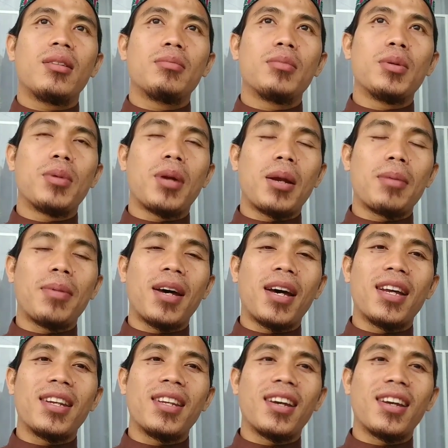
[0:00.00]
beberapa
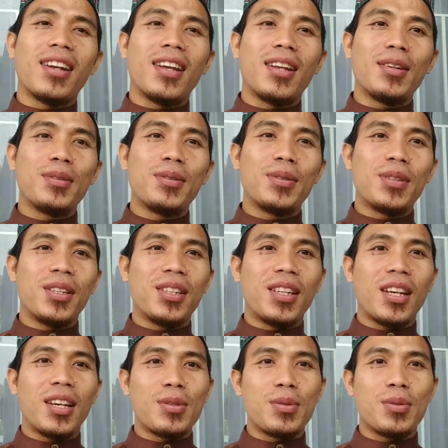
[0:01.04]
hari yang lalu
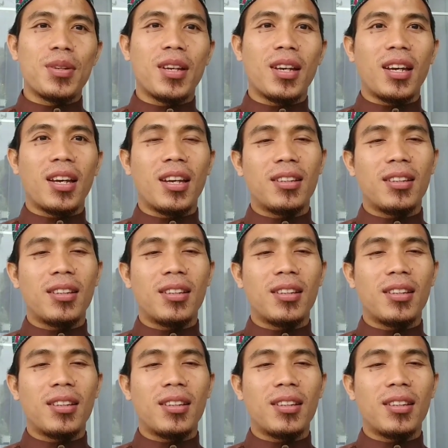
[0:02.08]
kita sudah